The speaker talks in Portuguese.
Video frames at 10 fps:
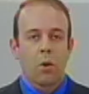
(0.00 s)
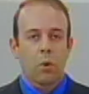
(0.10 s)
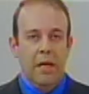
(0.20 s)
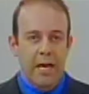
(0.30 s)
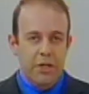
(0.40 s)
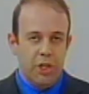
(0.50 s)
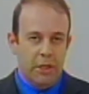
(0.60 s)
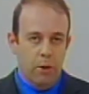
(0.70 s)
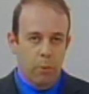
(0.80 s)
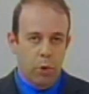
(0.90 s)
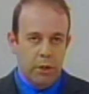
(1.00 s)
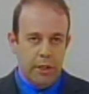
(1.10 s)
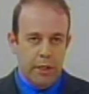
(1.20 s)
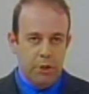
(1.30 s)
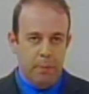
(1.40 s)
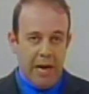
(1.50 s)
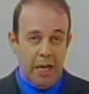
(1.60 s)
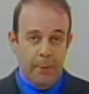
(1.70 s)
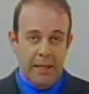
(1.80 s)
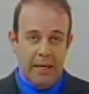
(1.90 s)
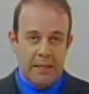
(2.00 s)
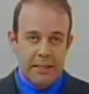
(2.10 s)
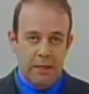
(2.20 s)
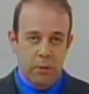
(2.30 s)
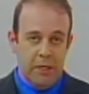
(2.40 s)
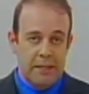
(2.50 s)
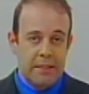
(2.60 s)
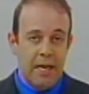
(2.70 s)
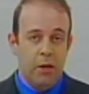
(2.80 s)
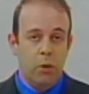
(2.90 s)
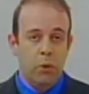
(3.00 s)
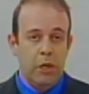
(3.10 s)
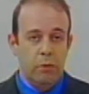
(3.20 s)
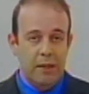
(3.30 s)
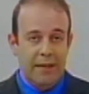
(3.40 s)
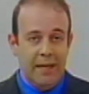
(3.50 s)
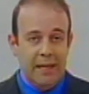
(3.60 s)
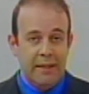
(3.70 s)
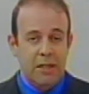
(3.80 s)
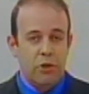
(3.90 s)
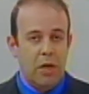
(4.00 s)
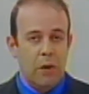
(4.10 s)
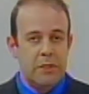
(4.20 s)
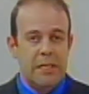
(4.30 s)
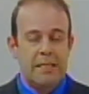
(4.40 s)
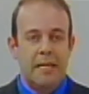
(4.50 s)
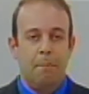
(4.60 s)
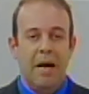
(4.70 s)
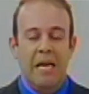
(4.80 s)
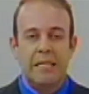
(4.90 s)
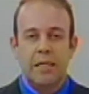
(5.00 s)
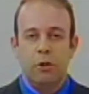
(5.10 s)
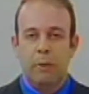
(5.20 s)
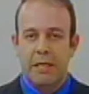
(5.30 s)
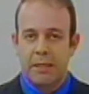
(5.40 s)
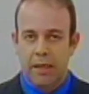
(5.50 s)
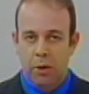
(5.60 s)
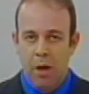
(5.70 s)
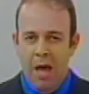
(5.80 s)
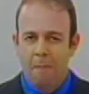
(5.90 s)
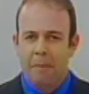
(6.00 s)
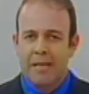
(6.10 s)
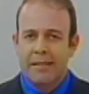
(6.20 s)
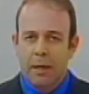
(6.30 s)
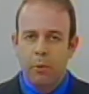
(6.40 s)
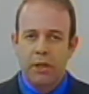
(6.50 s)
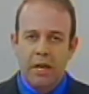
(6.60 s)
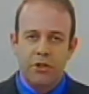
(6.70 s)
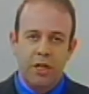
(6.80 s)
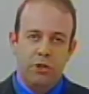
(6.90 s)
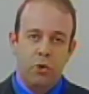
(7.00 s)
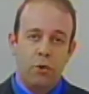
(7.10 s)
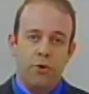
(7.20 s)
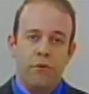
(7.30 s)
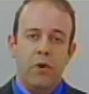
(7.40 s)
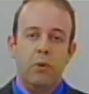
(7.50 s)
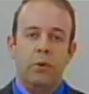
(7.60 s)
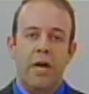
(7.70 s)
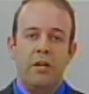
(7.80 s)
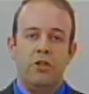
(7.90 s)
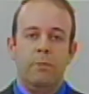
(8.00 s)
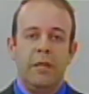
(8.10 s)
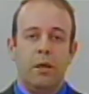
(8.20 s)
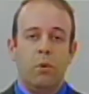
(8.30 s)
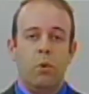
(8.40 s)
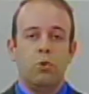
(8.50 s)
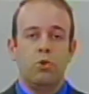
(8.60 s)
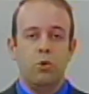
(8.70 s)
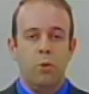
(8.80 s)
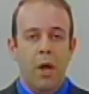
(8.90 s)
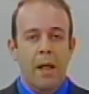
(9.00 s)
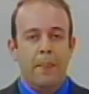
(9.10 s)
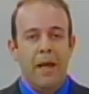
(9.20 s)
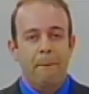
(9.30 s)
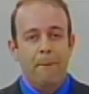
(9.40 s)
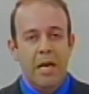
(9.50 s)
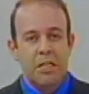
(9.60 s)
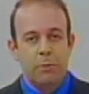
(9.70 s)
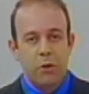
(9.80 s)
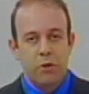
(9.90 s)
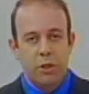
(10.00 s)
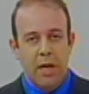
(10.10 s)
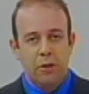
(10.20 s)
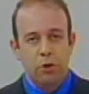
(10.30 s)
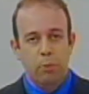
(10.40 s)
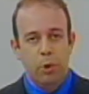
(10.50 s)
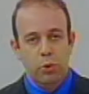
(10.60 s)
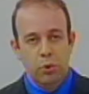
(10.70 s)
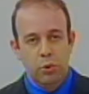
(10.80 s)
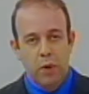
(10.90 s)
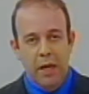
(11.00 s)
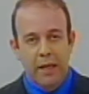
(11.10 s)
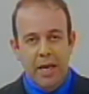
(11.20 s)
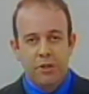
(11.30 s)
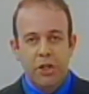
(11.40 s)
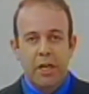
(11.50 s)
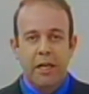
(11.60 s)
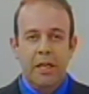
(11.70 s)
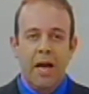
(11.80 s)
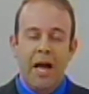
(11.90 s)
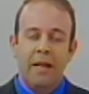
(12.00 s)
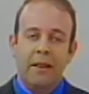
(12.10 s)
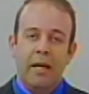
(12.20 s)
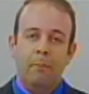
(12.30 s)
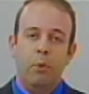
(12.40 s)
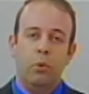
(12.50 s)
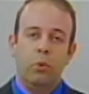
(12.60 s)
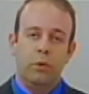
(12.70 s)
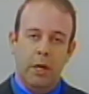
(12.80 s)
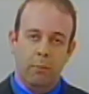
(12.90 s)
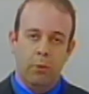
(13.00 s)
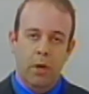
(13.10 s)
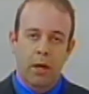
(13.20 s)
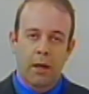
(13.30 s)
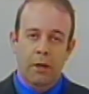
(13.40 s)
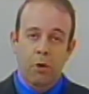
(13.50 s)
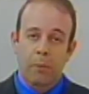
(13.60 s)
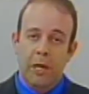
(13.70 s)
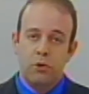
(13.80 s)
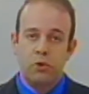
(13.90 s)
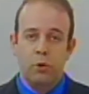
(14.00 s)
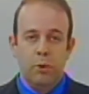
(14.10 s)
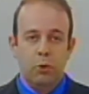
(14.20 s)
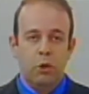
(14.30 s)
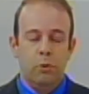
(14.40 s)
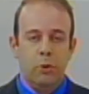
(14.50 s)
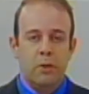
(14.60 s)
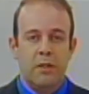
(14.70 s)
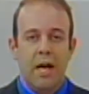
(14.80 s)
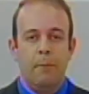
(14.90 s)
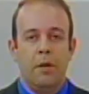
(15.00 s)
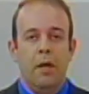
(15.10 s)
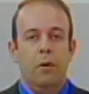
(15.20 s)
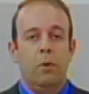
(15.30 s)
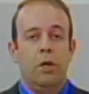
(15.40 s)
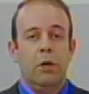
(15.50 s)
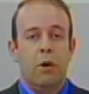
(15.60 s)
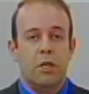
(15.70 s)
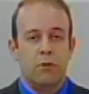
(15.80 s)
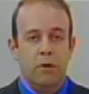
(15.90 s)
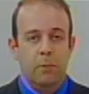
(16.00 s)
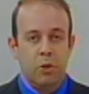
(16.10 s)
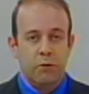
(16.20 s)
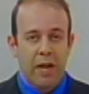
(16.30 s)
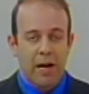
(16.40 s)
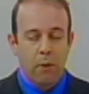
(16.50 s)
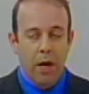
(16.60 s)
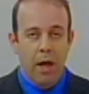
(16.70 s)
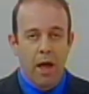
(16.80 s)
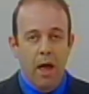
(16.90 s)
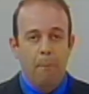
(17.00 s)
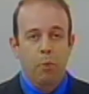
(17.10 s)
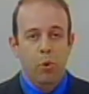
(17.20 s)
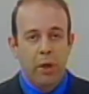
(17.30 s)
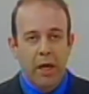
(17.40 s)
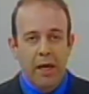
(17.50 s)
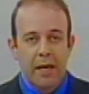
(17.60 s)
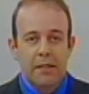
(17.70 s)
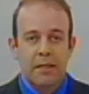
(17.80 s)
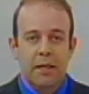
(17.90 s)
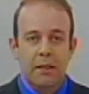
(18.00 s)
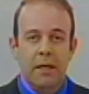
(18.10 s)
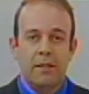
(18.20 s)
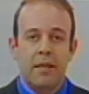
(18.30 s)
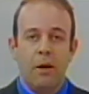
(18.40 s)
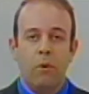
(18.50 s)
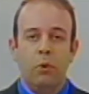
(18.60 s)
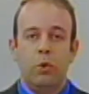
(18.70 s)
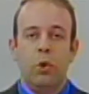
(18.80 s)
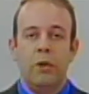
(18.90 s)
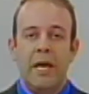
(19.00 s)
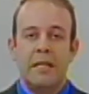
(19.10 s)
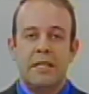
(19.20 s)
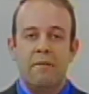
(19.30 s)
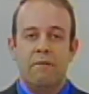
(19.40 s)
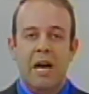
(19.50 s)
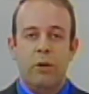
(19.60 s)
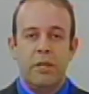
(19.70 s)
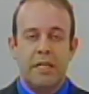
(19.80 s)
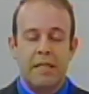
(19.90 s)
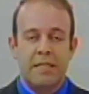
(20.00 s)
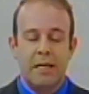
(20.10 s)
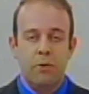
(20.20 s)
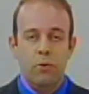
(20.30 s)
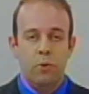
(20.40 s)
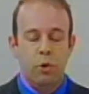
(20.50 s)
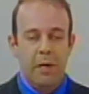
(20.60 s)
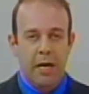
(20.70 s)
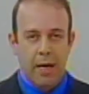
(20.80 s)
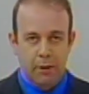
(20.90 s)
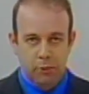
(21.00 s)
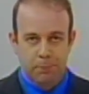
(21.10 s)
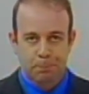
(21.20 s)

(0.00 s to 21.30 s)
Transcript: O leite é tão importante para a alimentação que está incluído até na tradicional cesta básica do brasileiro. Mas tem muita gente com dificuldade de manter o consumo da mesma quantidade do produto que adquiria até pouco tempo. Que o preço subiu, todo mundo sabe. O que nós vamos ver agora é por que esse item está com toda essa valorização no mercado.